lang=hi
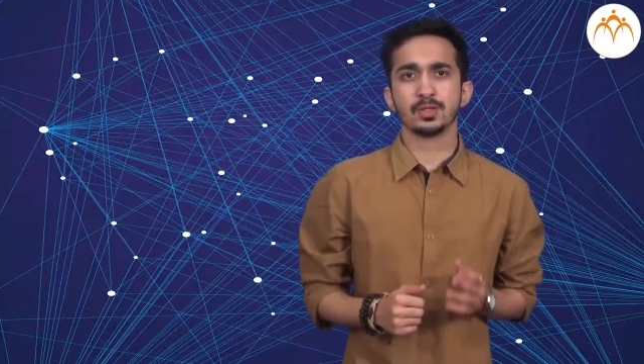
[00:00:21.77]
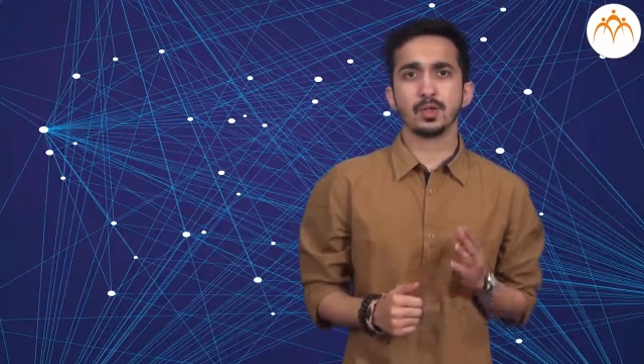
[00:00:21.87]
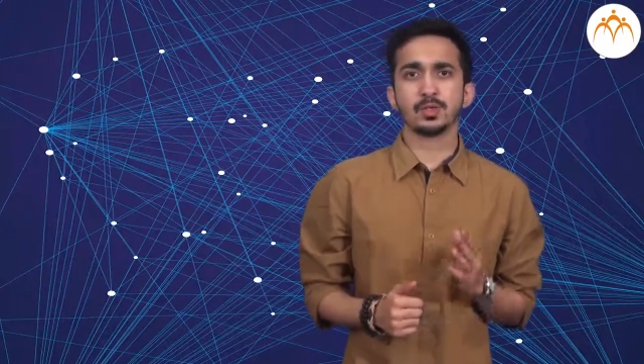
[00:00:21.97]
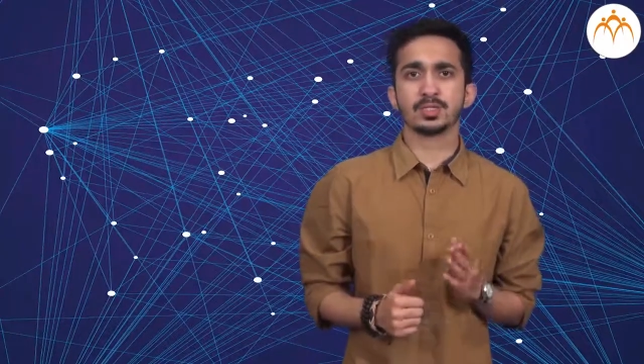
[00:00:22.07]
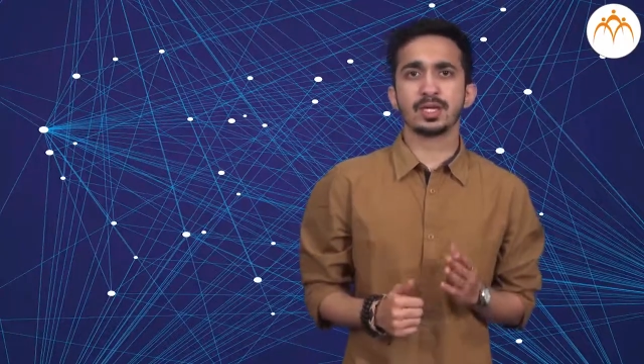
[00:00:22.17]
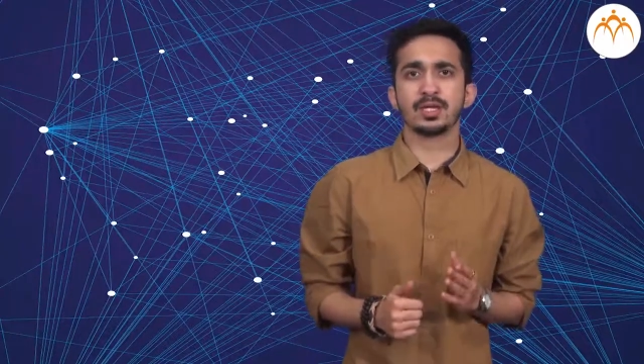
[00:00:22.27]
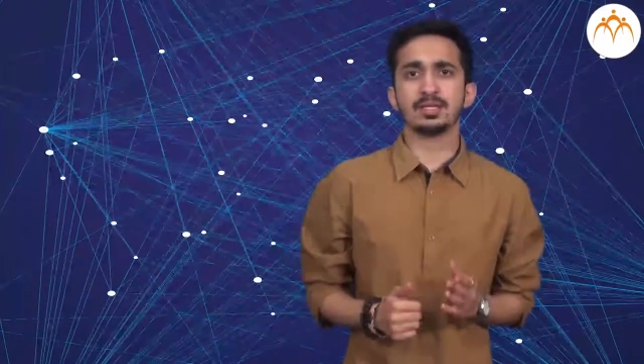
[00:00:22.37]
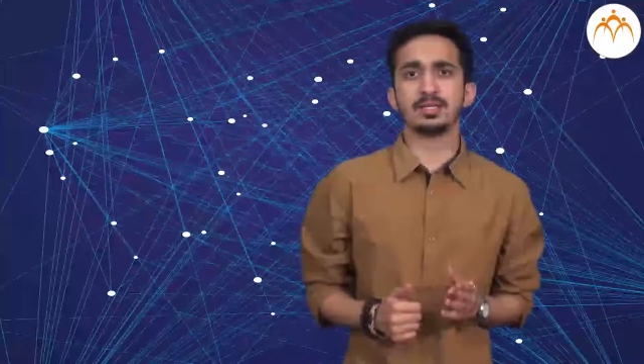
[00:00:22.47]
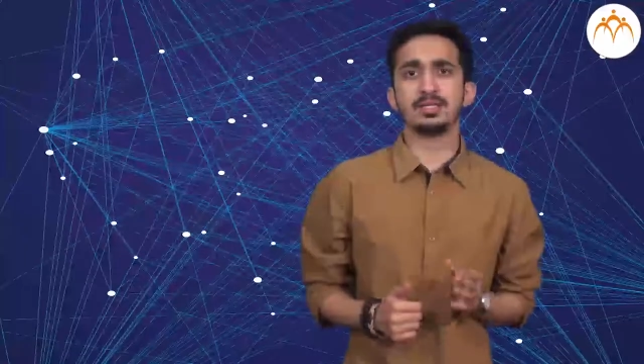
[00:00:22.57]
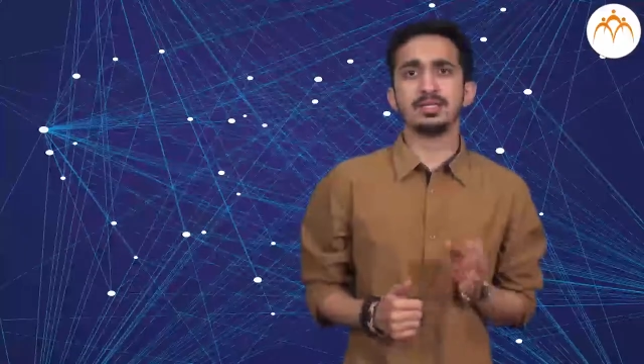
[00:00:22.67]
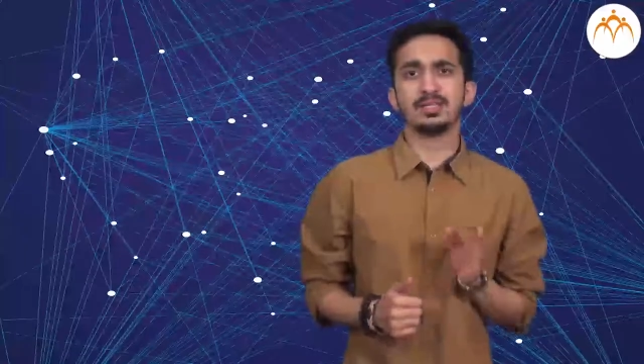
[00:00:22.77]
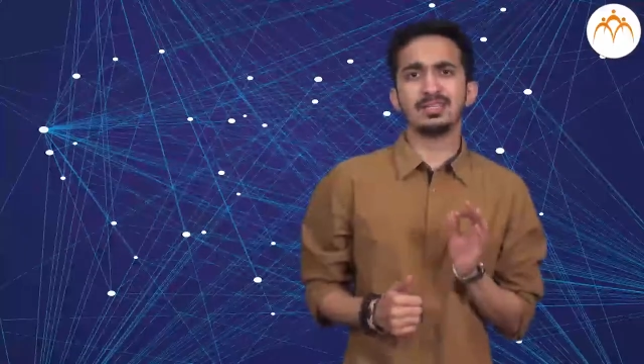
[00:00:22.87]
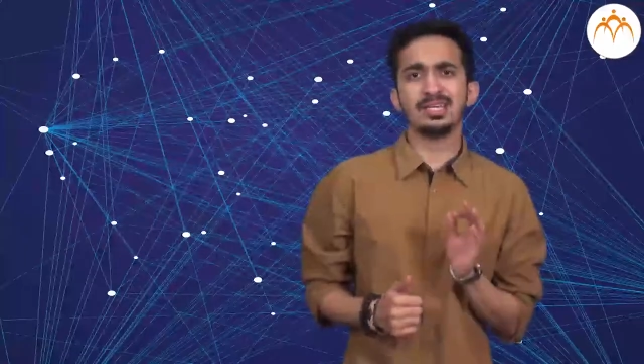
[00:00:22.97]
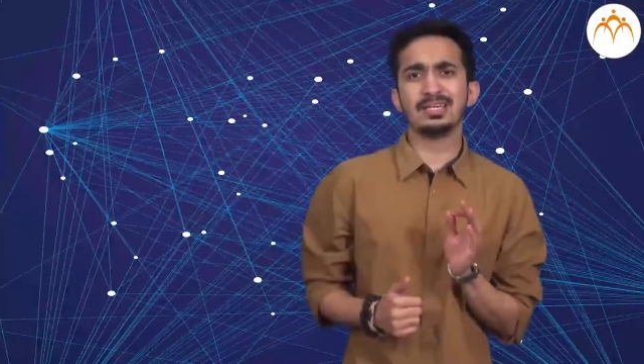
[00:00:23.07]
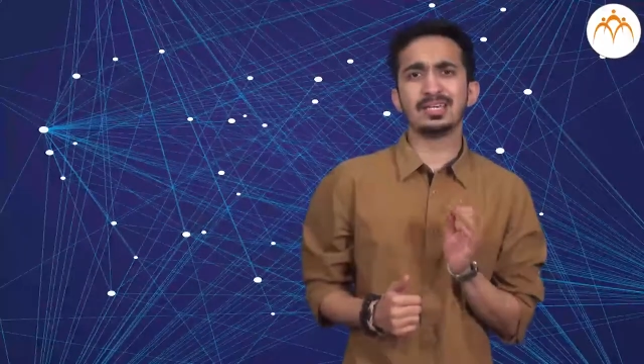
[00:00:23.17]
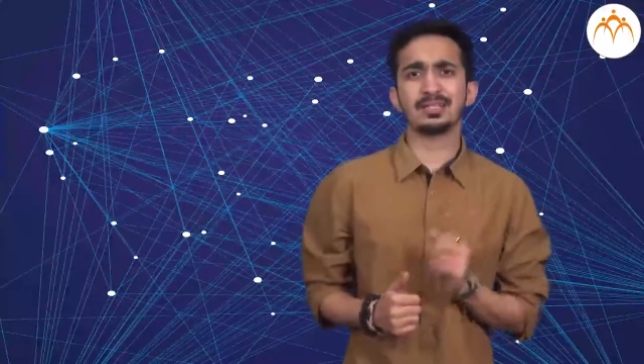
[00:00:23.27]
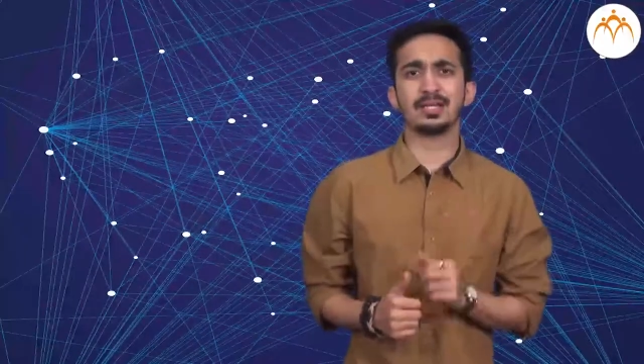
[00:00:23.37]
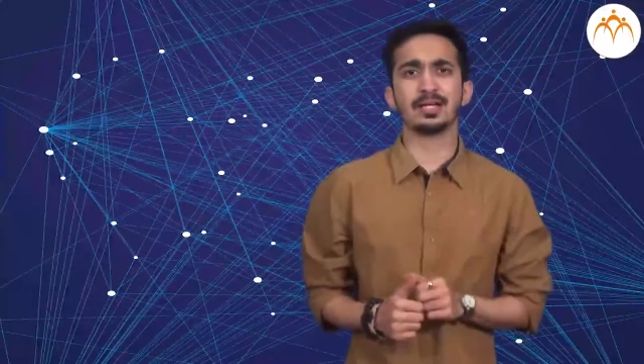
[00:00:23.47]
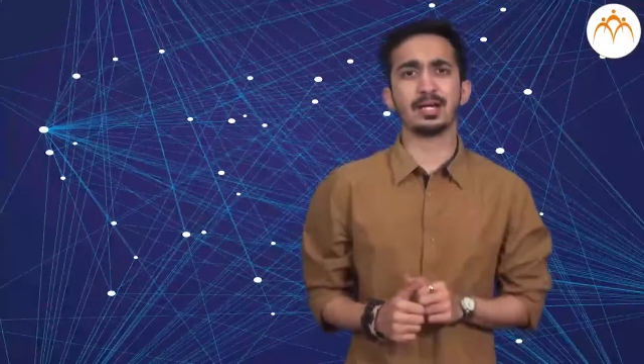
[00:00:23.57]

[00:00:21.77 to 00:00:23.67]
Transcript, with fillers: तो उसकी गति धीरे धीरे